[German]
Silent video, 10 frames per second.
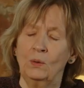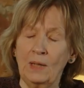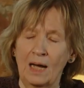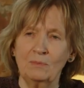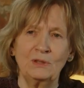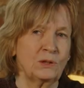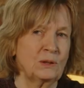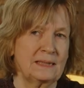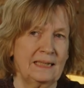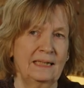und haben uns
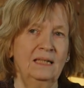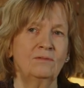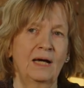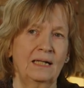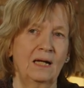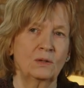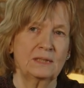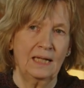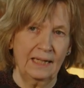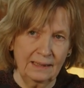sozusagen in
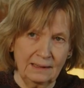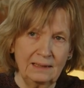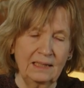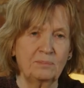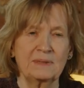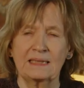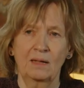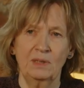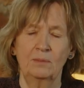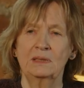Weidenhausen eingelebt. Es
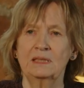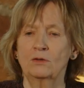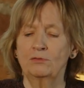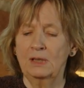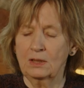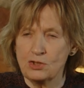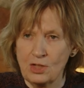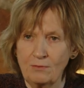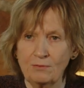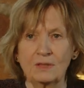gab damals noch viele
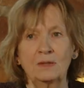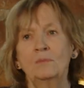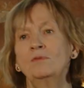Geschäfte,